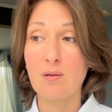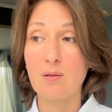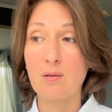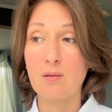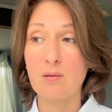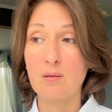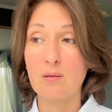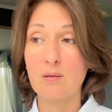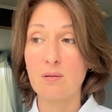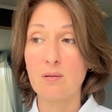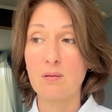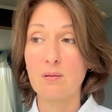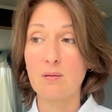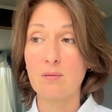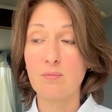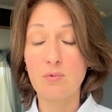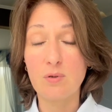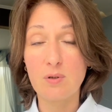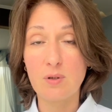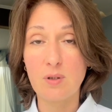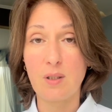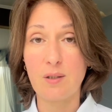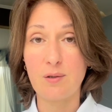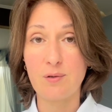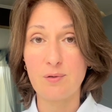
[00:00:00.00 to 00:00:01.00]
А,
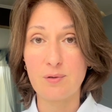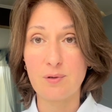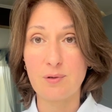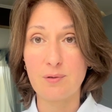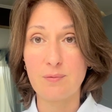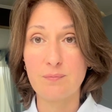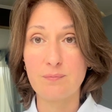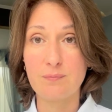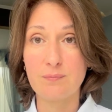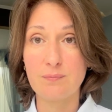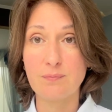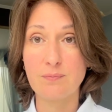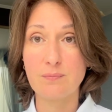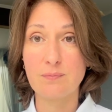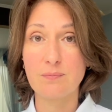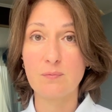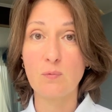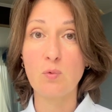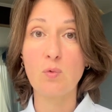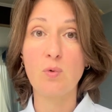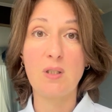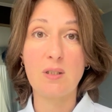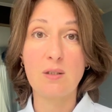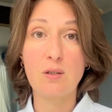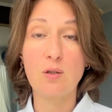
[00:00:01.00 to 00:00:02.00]
вот так вот.
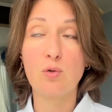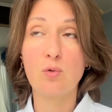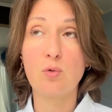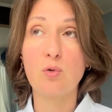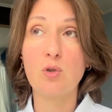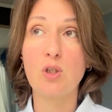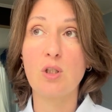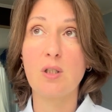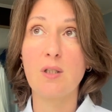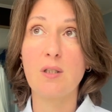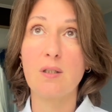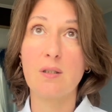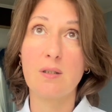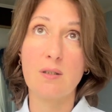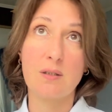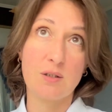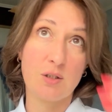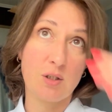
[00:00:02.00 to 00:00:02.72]
Ну, это тоже,